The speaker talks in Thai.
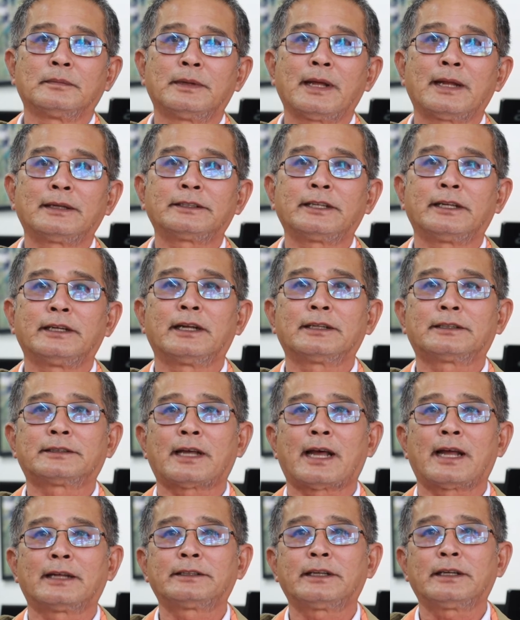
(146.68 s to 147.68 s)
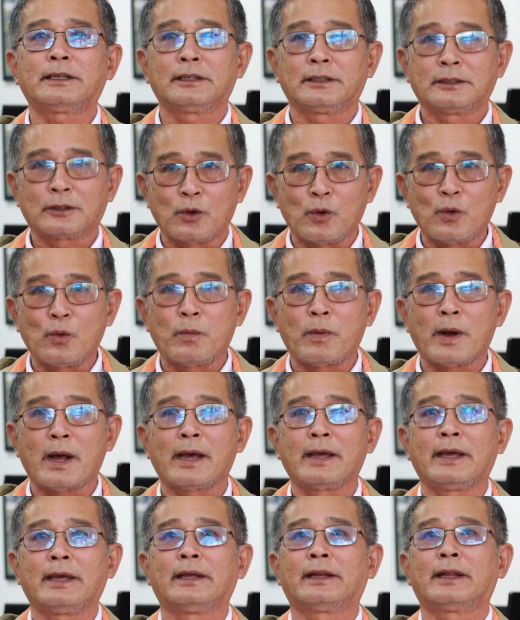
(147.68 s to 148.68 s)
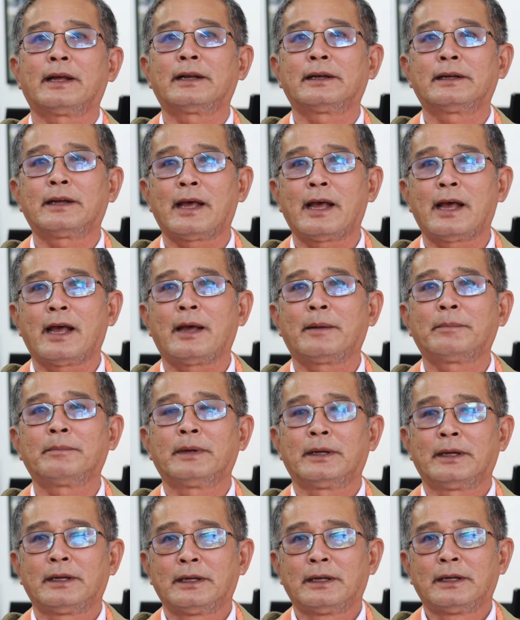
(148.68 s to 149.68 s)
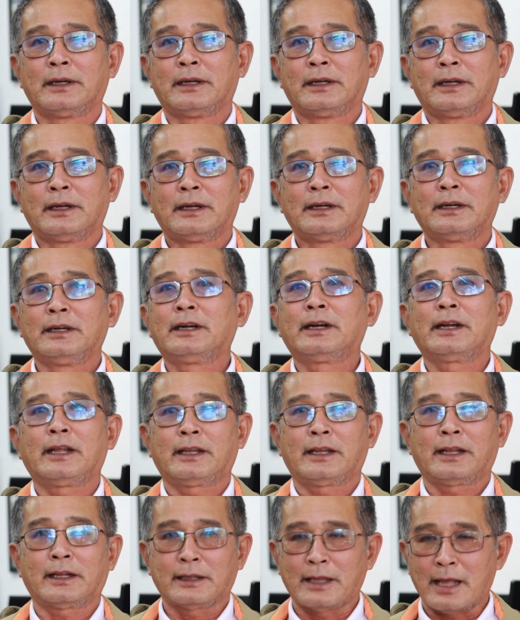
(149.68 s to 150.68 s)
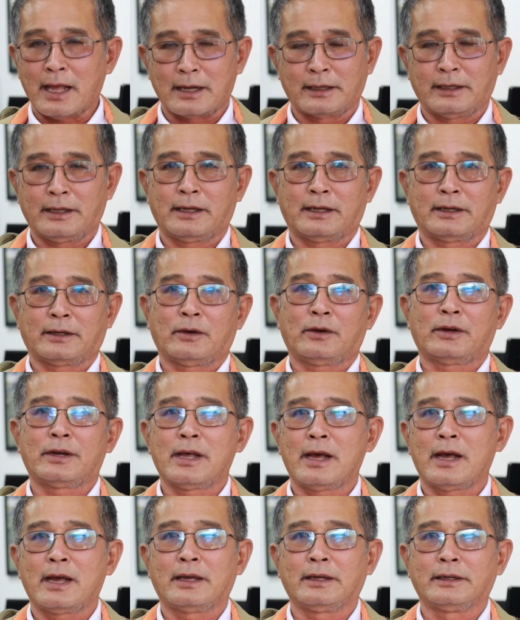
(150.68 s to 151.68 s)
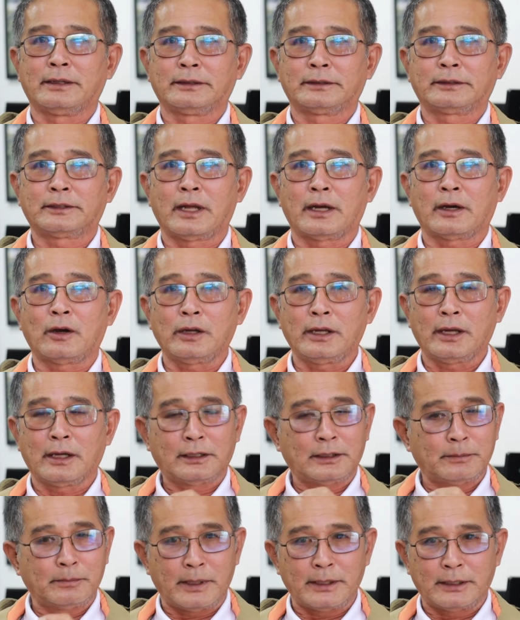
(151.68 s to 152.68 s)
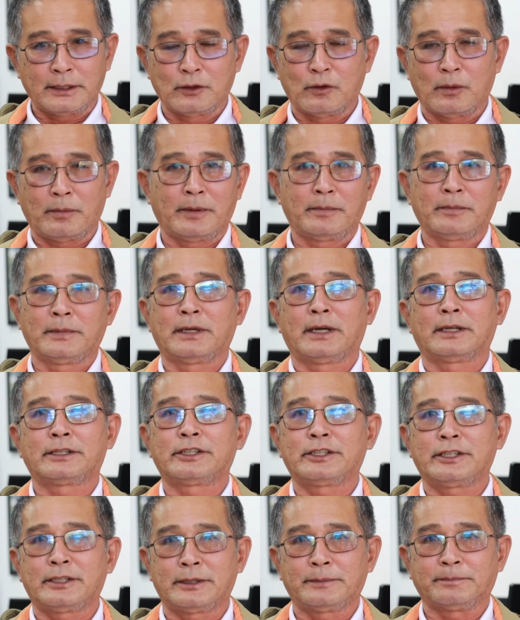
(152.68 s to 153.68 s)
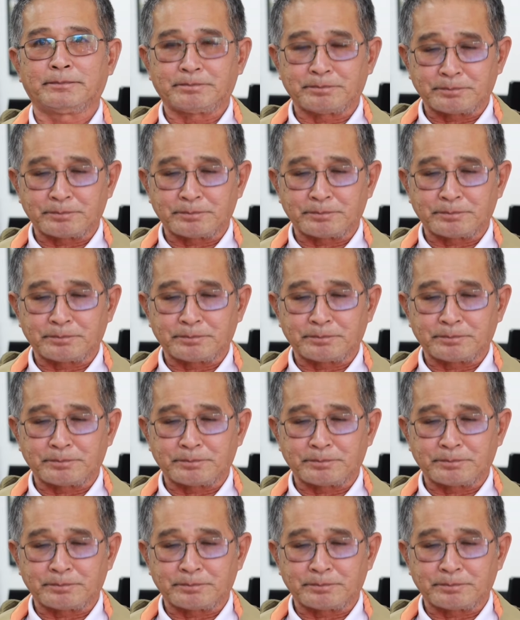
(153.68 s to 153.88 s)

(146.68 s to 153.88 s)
ด้านจิตอาสาเช่นกู้ภัยทางน้ำหรืออะไรต่างๆเนี่ยก็ได้ แต่ก็ยังไม่ถือว่าเป็นมืออาชีพ